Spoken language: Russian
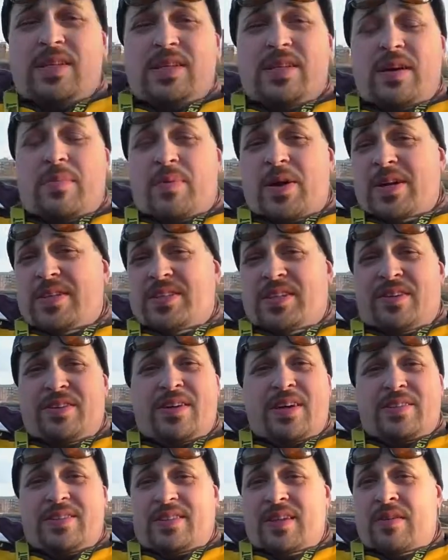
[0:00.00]
И на практике
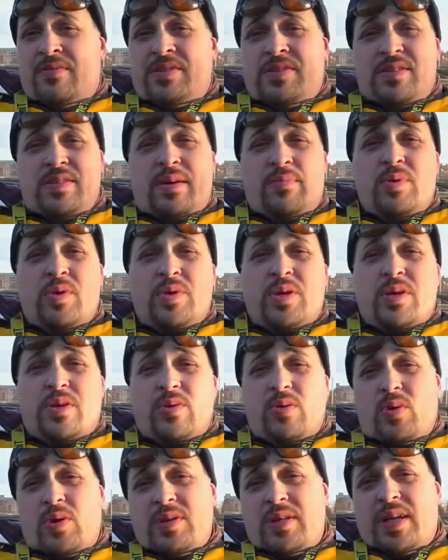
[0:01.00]
так ставится на
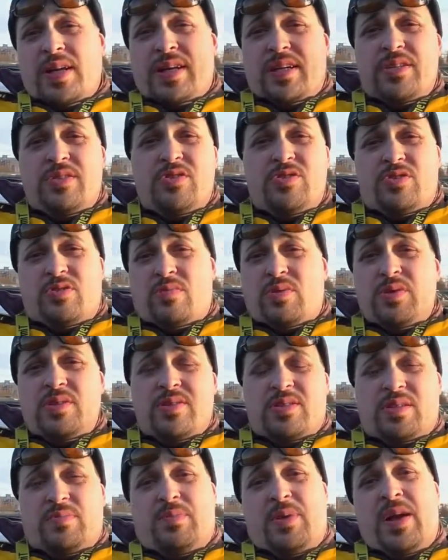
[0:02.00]
многих лодках и ничего
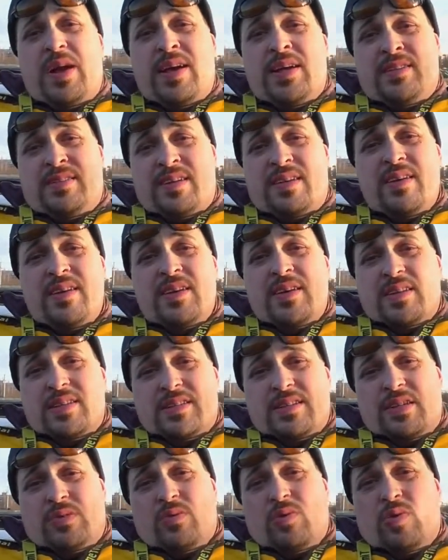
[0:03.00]
не цепляется.
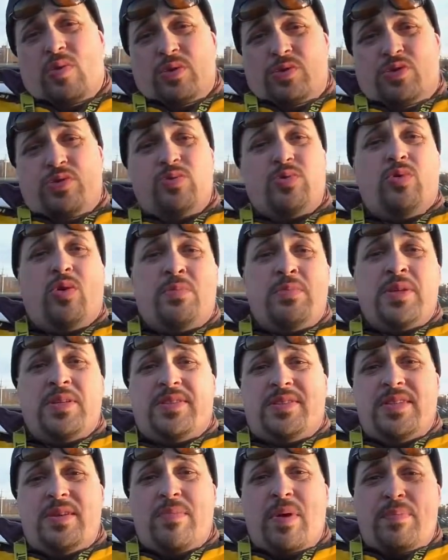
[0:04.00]
Зато очень
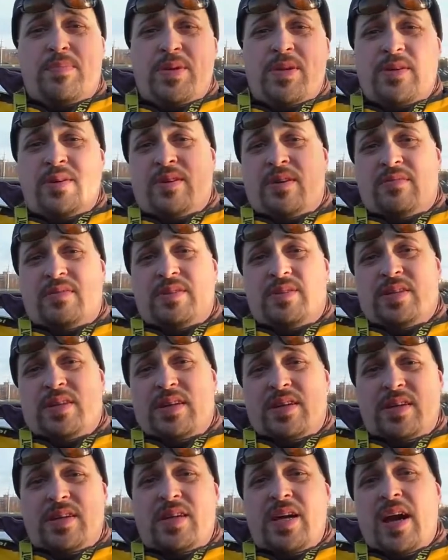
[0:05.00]
удобно с ним оперировать.
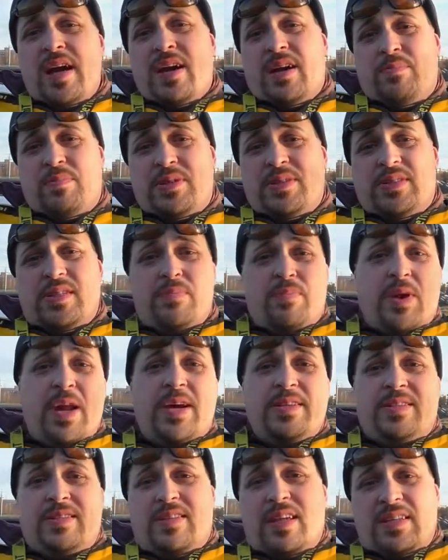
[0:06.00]
И якорь
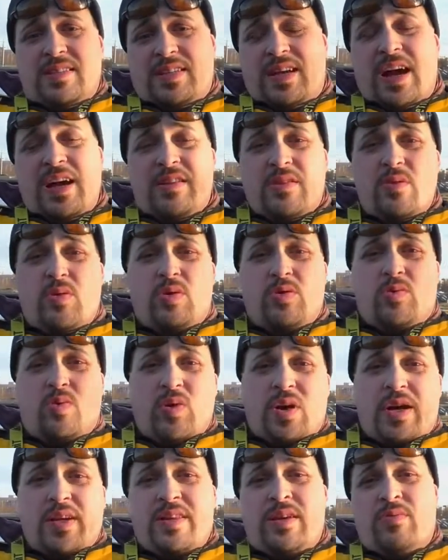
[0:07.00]
прицеплять, и таскать
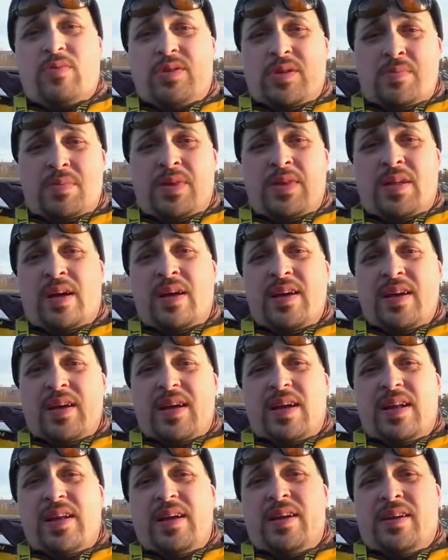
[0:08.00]
лодку, когда вот именно
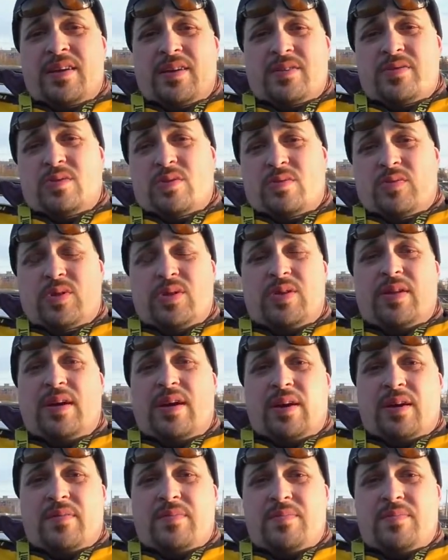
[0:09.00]
леер идет вот так.